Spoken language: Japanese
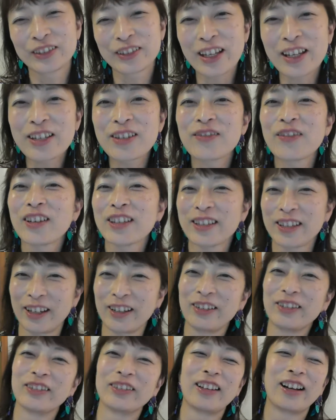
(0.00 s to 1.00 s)
下しました
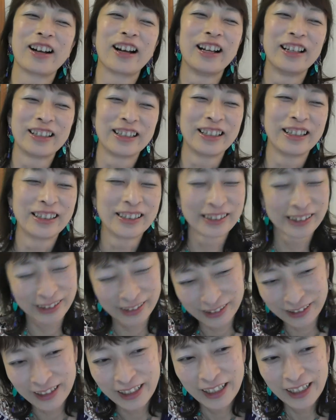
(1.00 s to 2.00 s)
よ夜中
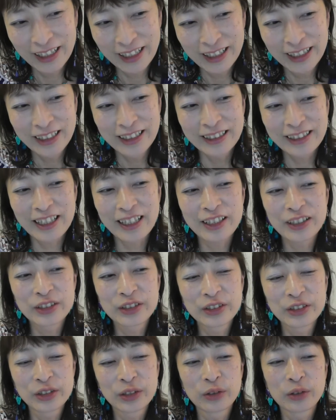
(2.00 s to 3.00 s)
に。って
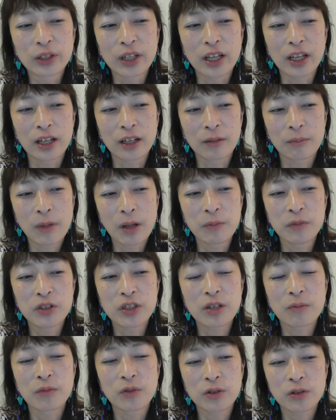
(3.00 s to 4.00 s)
いうような、まあ、無
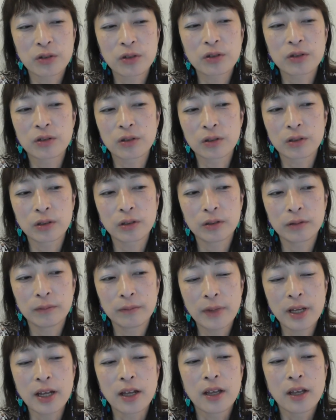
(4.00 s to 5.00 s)
茶もしつつ、
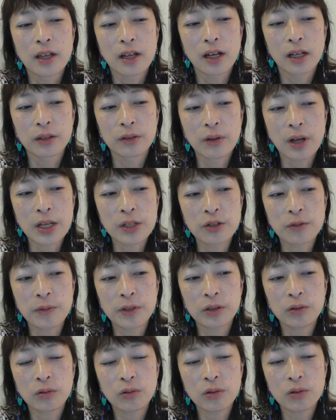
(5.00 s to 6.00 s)
まあ、あの遊
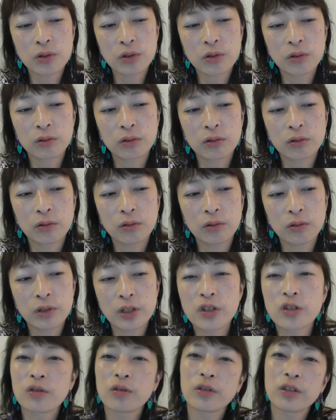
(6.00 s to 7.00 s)
びと仕事を
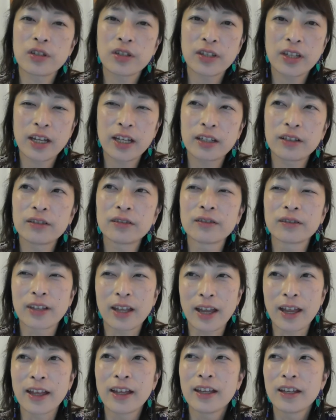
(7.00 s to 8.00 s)
一緒にしているの
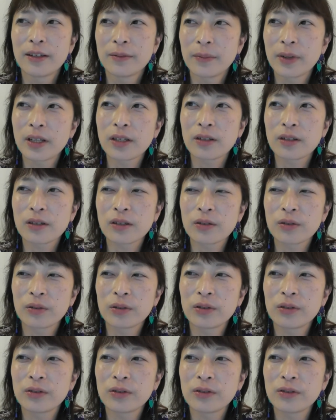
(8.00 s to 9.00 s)
で、まあ、そう
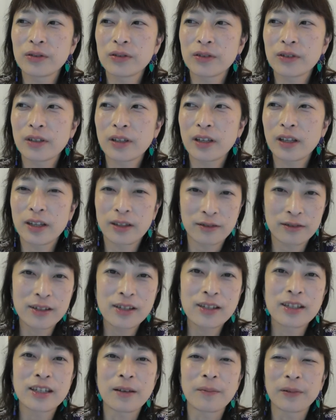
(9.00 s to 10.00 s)
いうあの
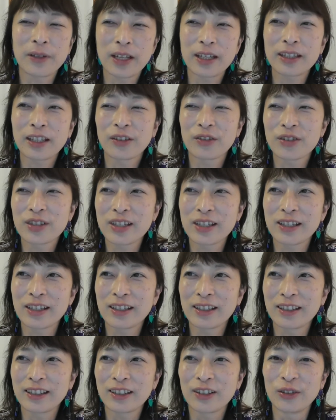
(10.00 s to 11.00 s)
人生もね楽
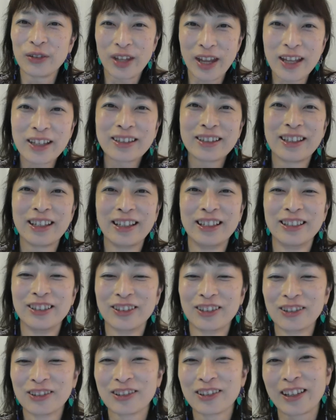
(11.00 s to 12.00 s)
しいよねってい
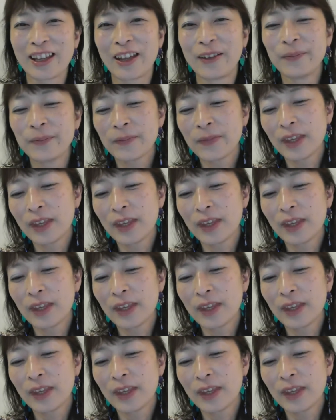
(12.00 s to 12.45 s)
うことで